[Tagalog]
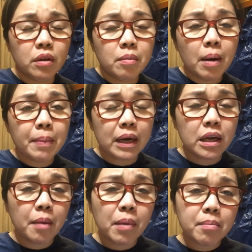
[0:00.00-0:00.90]
Di ba?
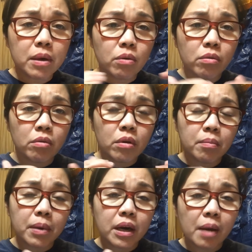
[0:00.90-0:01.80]
Pareha ba mi og
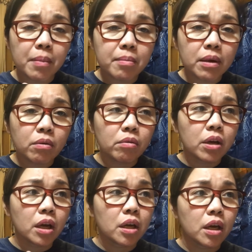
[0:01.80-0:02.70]
pareha ba mi
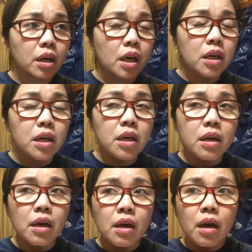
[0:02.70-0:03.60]
og kana
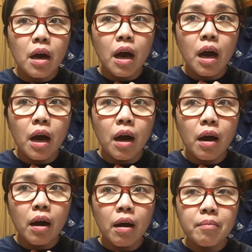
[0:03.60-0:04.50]
ganing
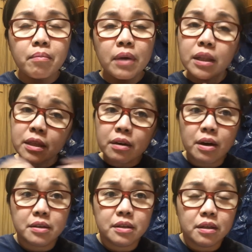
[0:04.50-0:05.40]
uh,
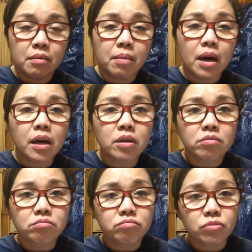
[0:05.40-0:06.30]
interest, 'di ba? Kay
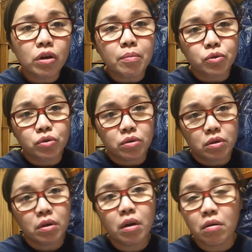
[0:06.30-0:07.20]
dili mo sa
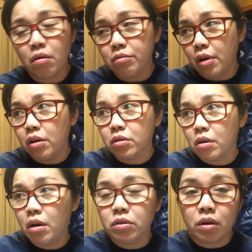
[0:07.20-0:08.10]
tanan
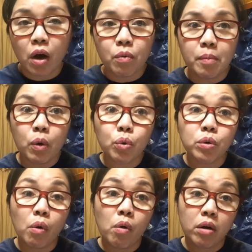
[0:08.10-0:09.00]
tanan-tanan tan-aw
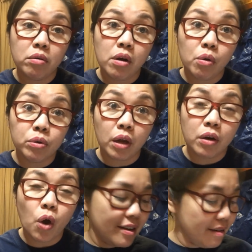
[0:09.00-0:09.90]
mahurot akong adlaw
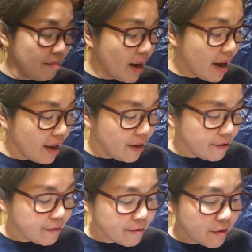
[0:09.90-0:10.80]
tan, 'di ba?
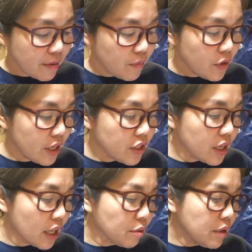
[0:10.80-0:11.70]
So, muna
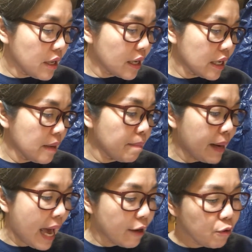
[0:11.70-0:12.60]
siya ato na nang
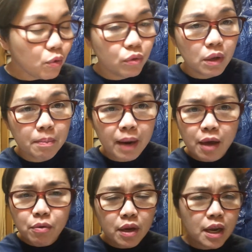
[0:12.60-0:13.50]
giplano,
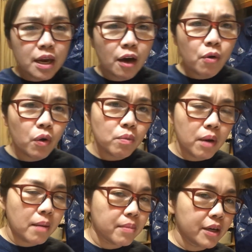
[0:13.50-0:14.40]
giplano na na ako akong
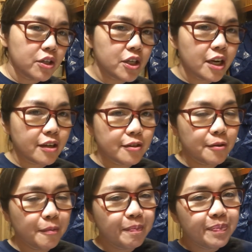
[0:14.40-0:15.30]
mga project.
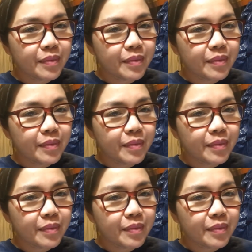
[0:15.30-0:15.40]
So,